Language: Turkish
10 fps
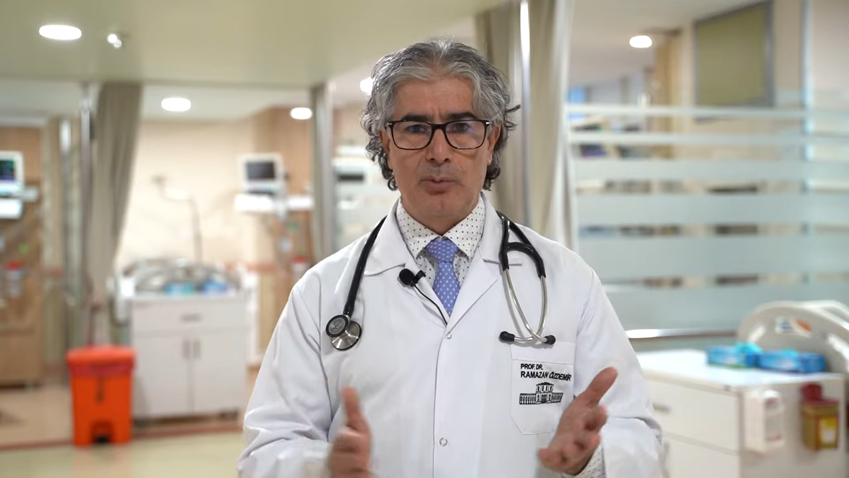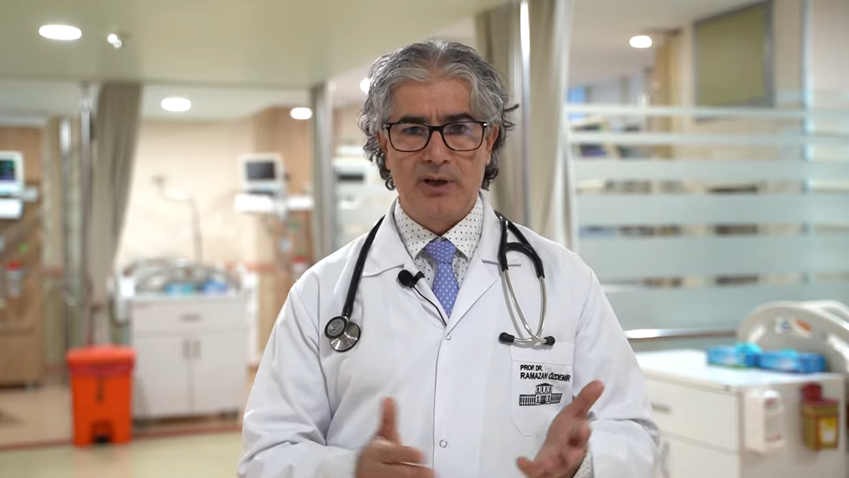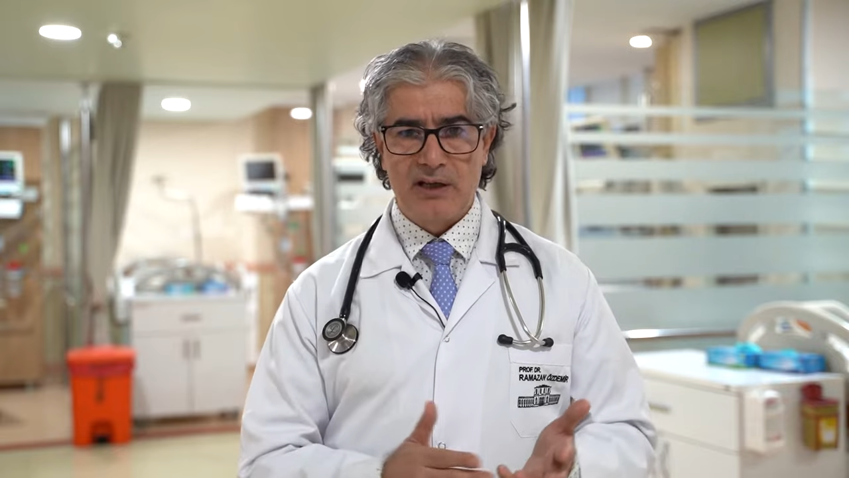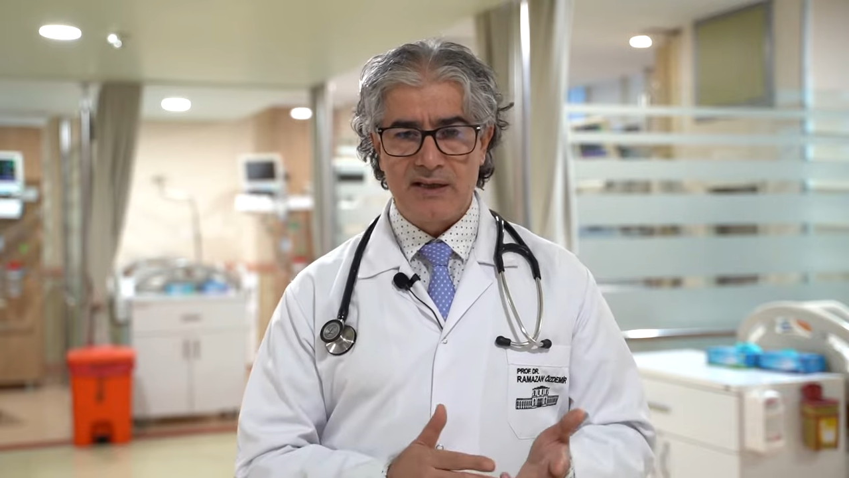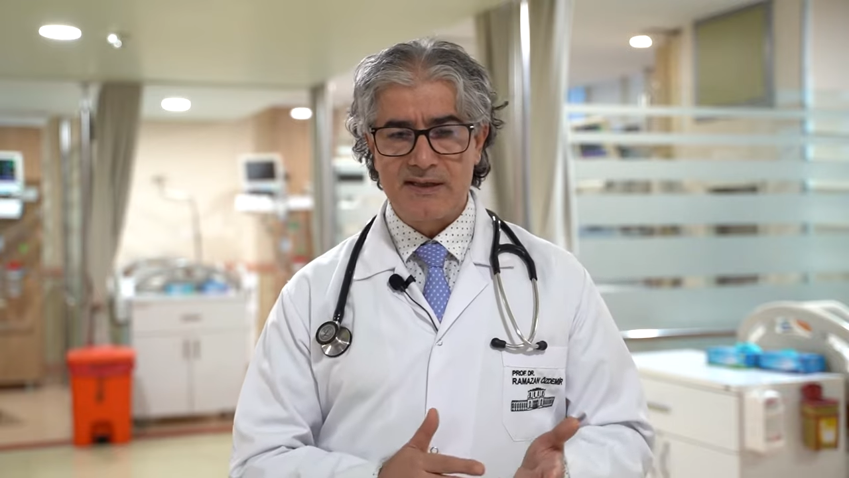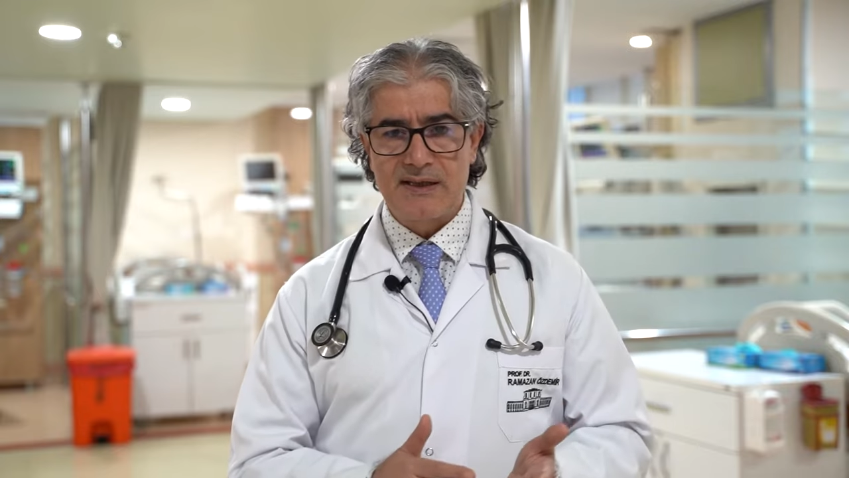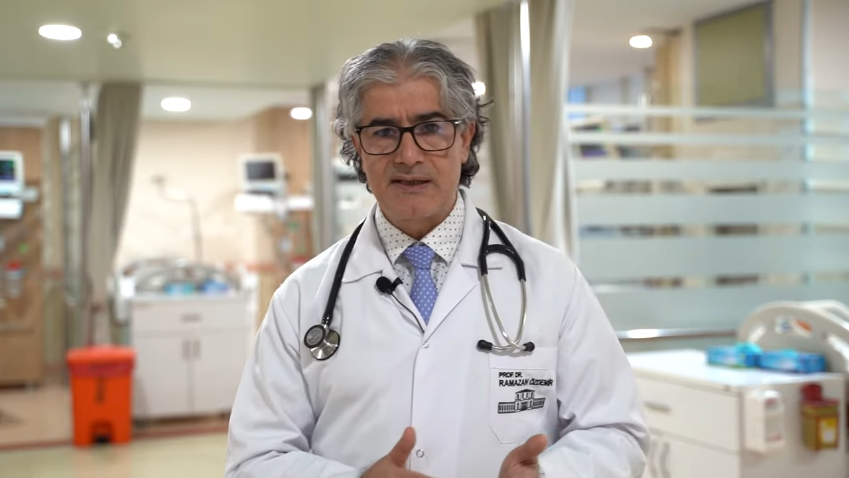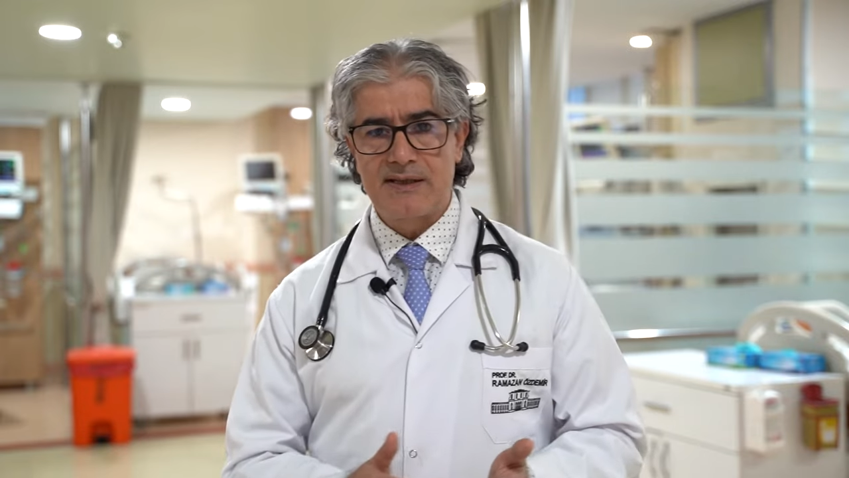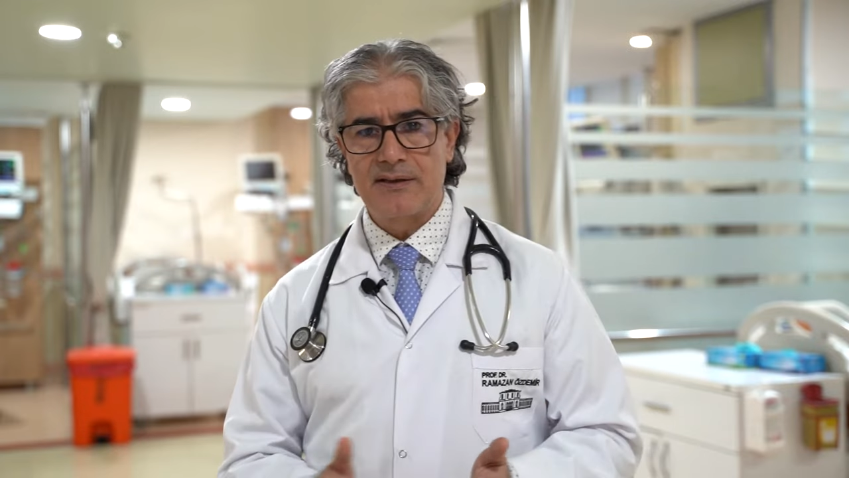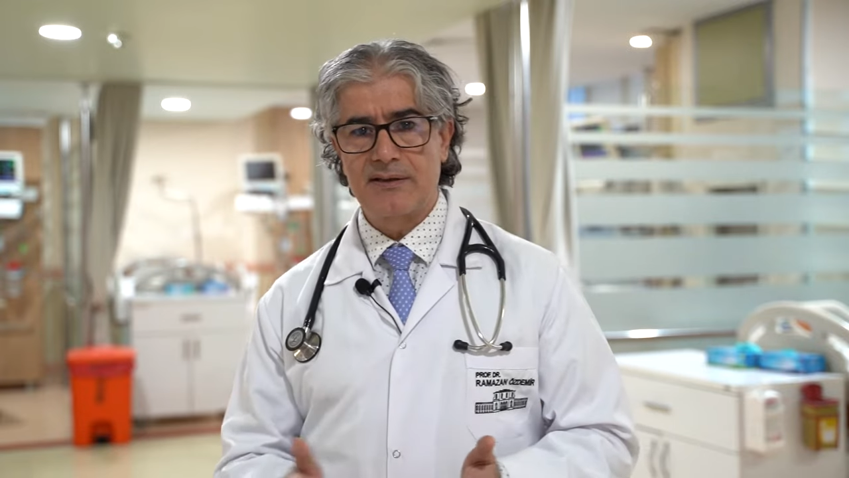böbrek
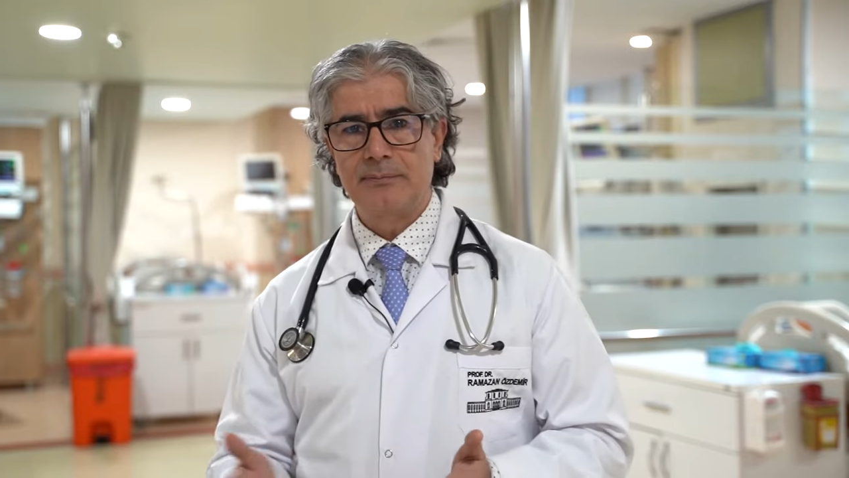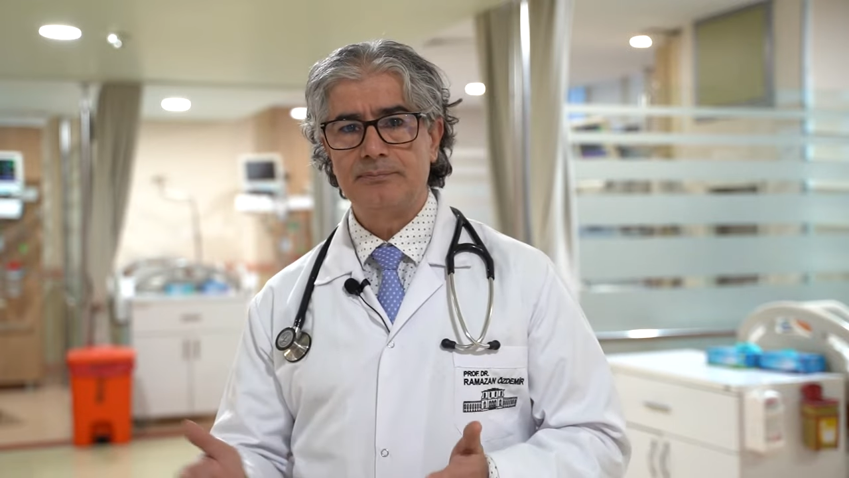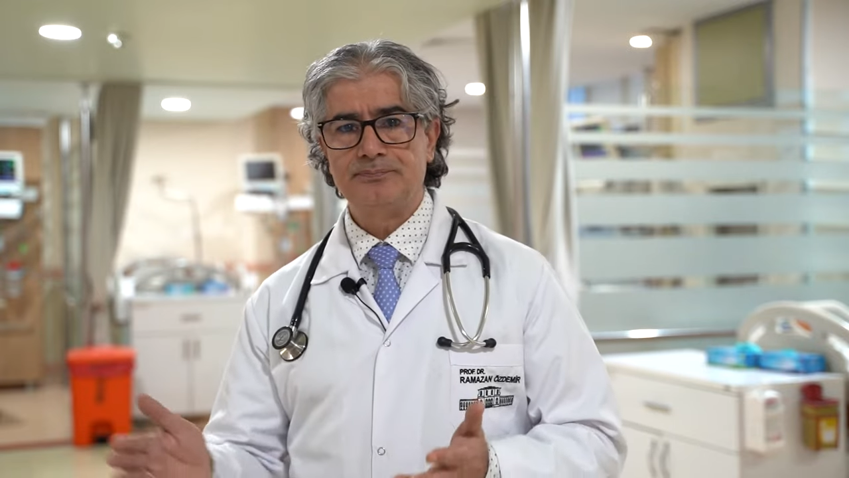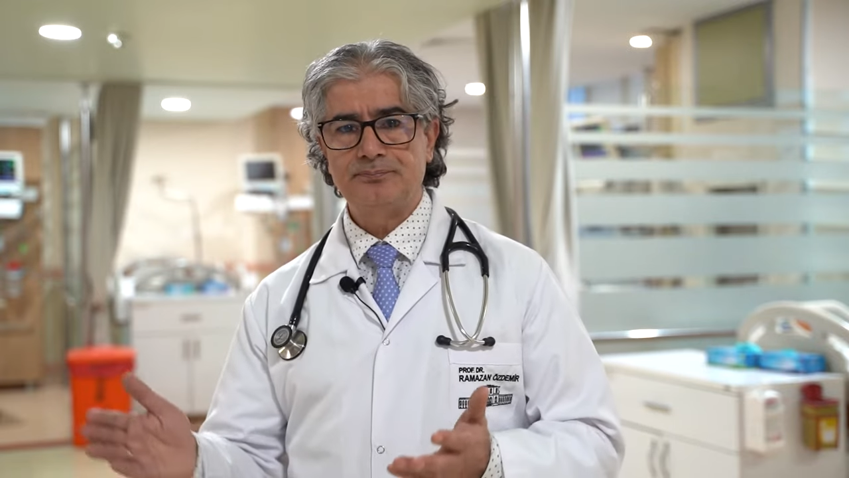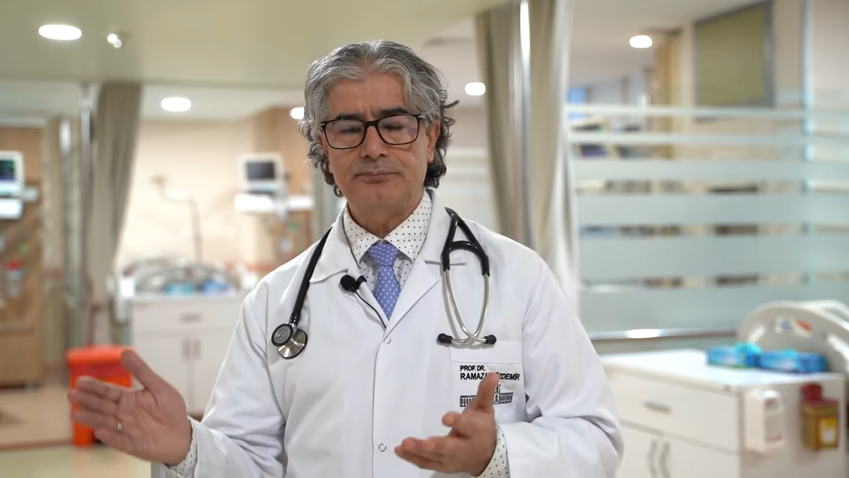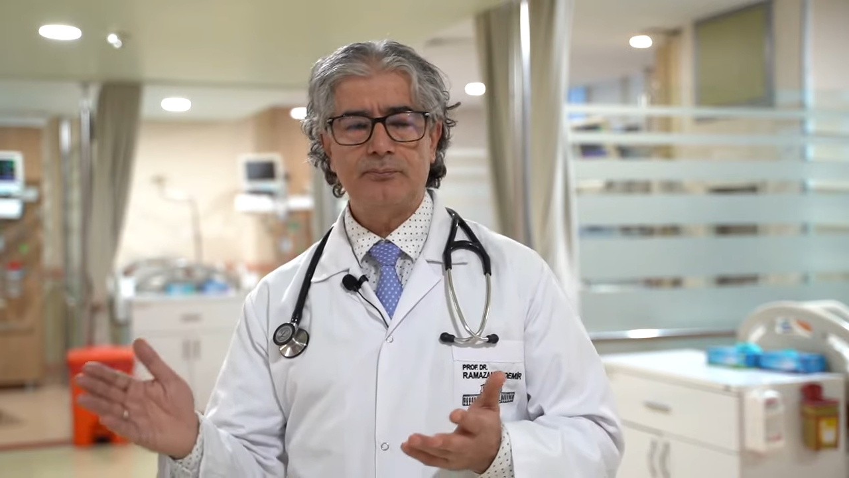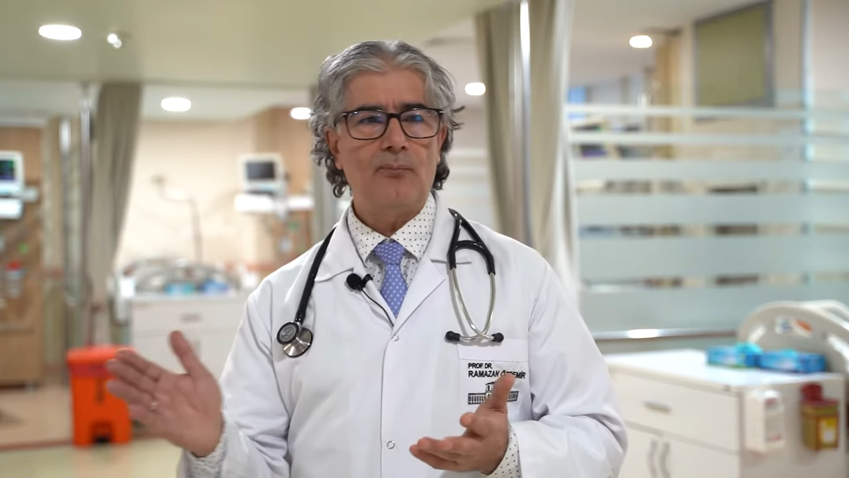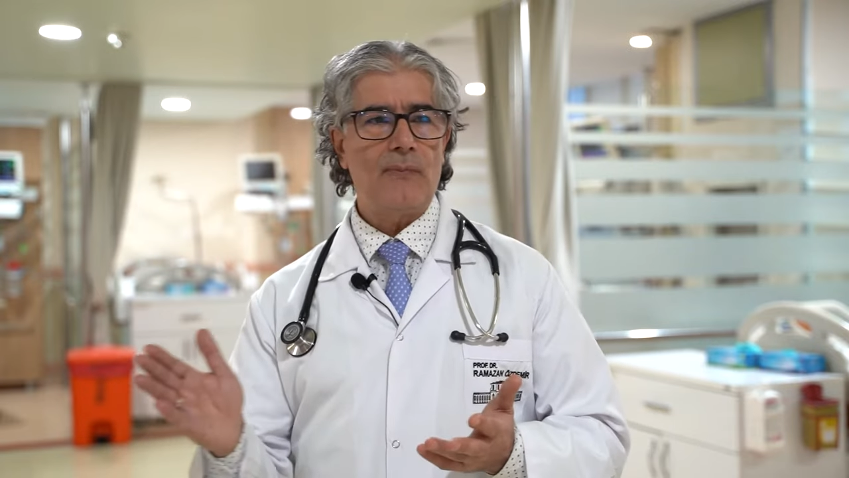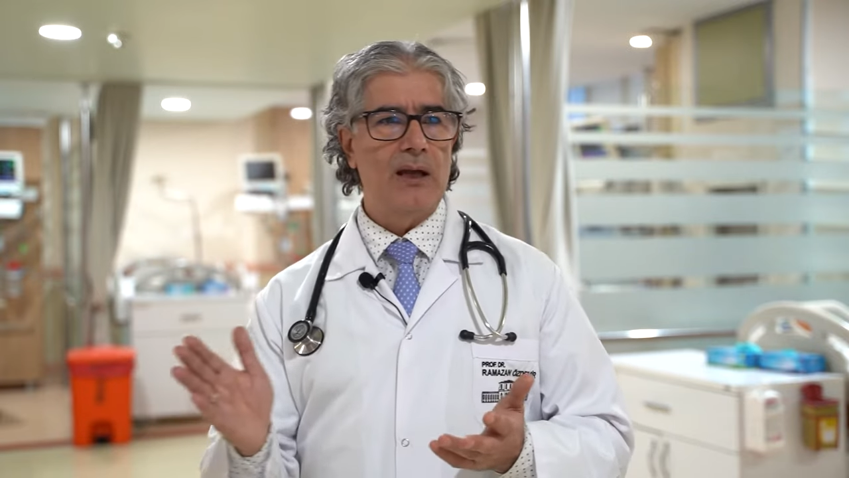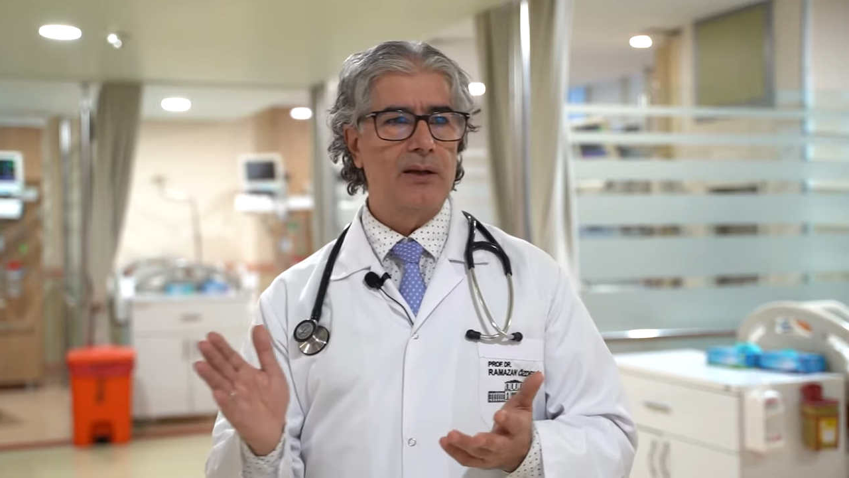hastası,
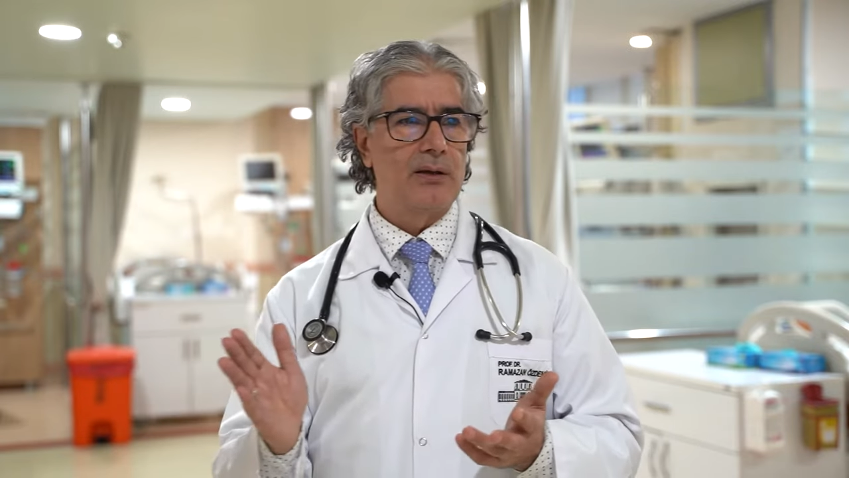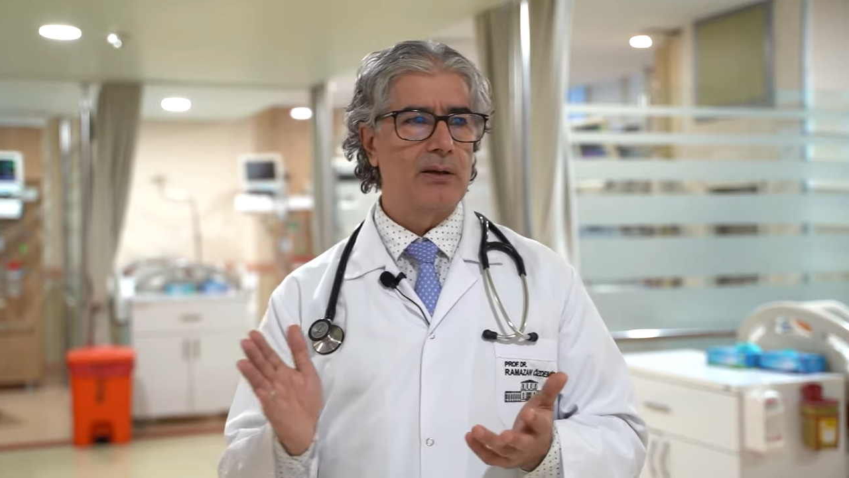ee,